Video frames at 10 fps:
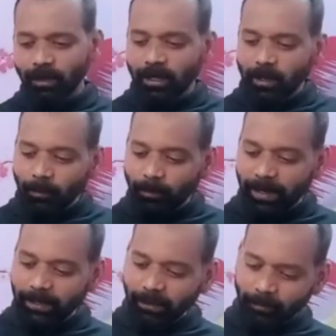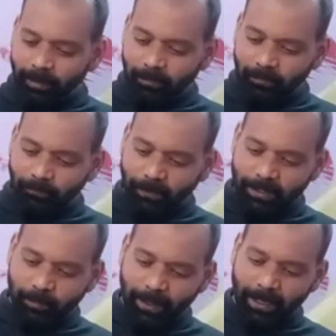బెటర్ మీరు ఫ్రెష్
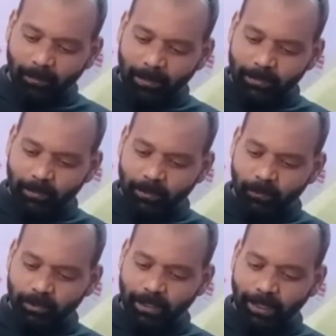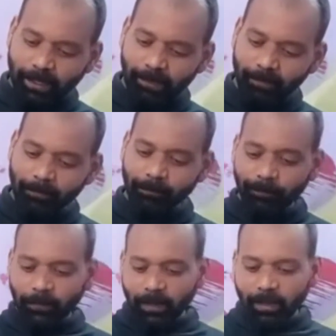పైనాపిల్ జ్యూస్ యూస్ చేయండి
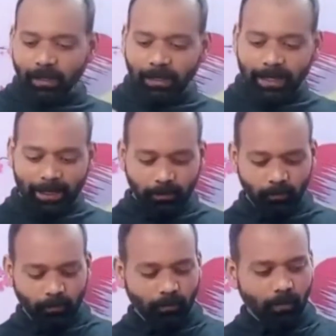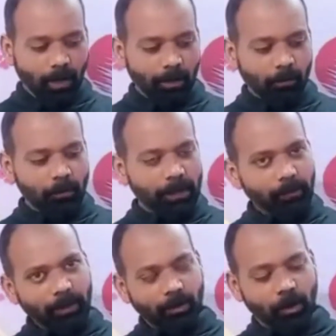లేదు అనుకుంటే మీరు
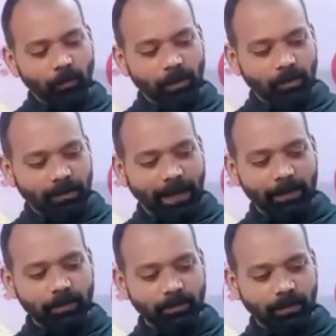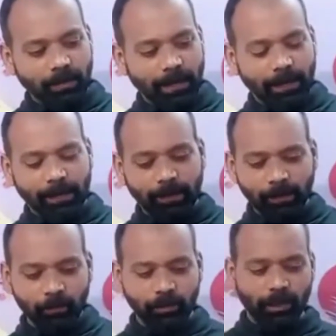నార్మల్ క్యాన్ క్యాన్ అయినా యూస్
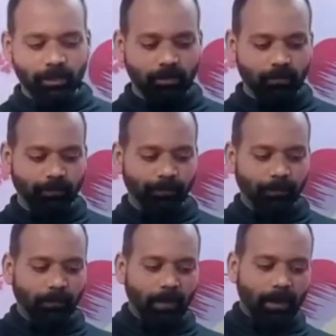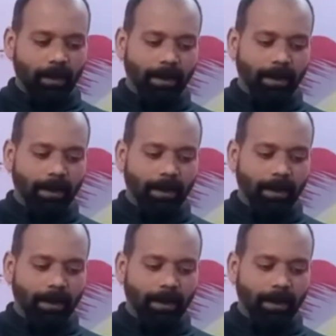చేయొచ్చు అండ్